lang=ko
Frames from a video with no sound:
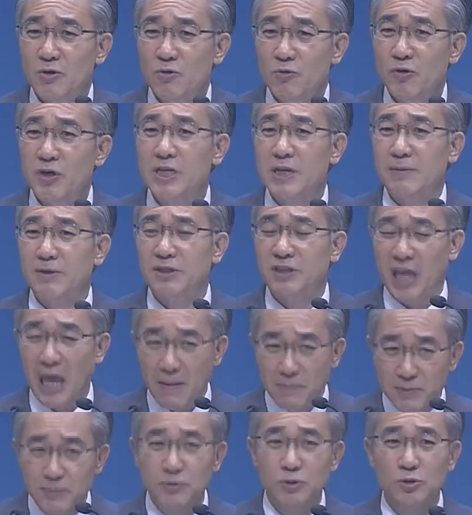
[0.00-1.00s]
왜냐하면
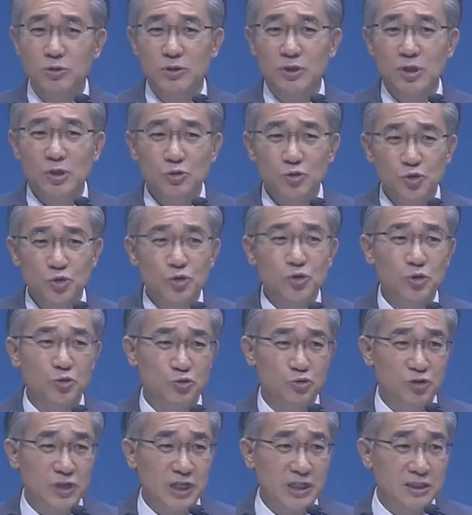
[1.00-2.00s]
대부분
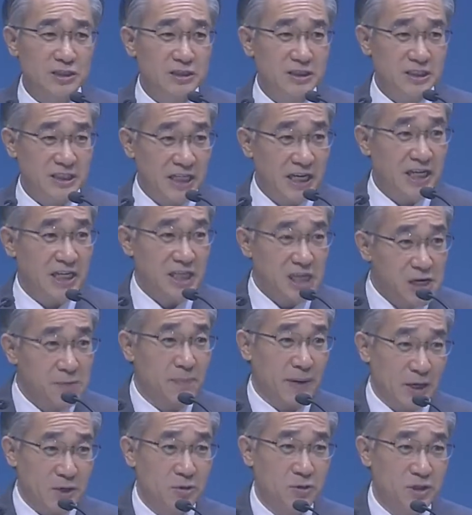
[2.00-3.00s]
수석주자는 제1
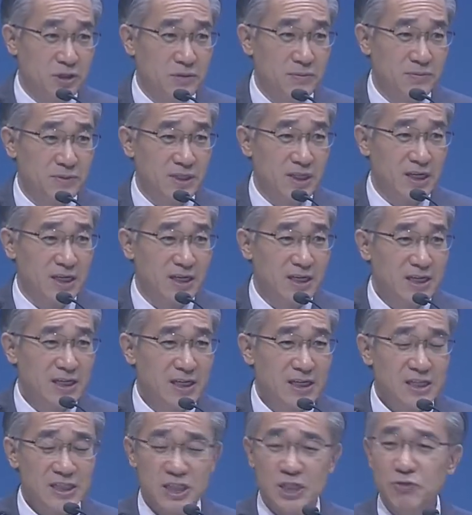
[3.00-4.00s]
바이올린입니다.
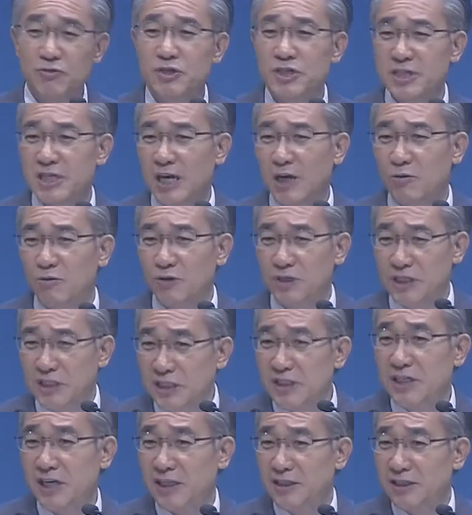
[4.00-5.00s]
지휘자하고
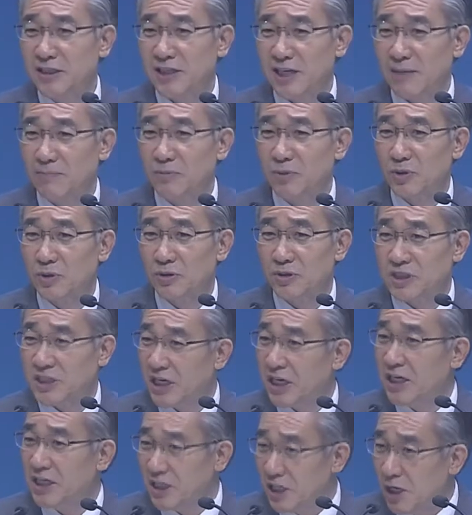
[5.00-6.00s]
인사하는 사람도
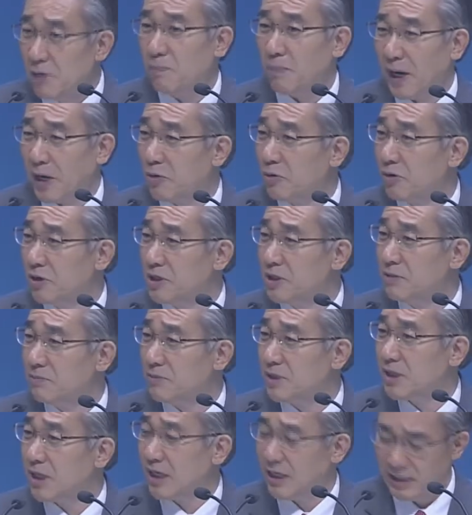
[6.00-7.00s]
제1
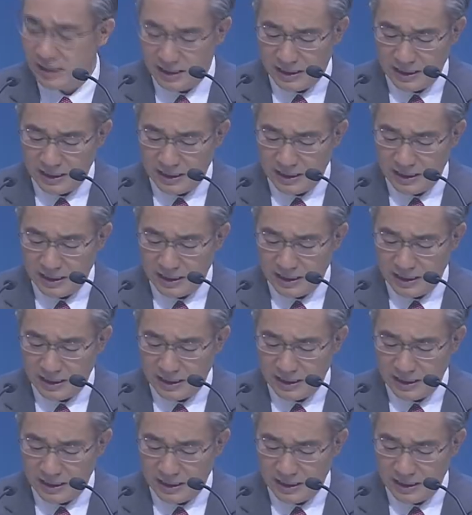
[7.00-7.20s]
바이올린입니다.